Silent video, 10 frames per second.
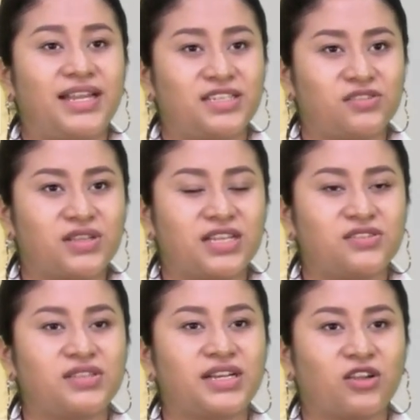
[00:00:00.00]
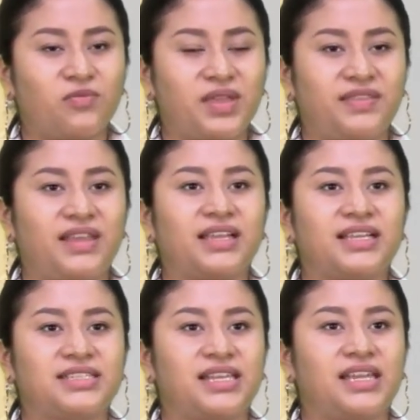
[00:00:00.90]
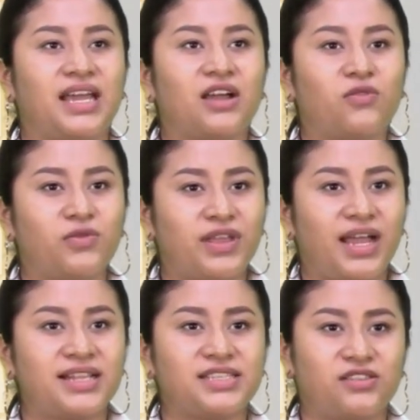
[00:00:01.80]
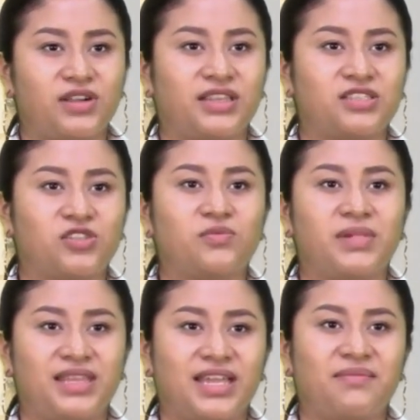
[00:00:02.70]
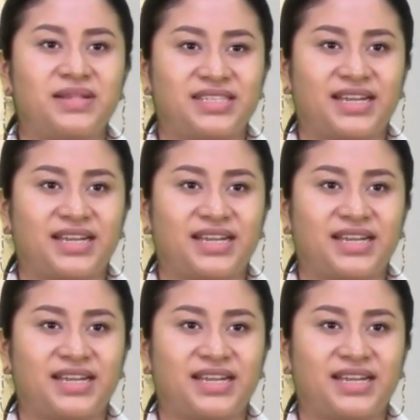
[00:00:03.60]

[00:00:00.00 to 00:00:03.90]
En estos casos se recomienda que se acuda al centro de atención médica más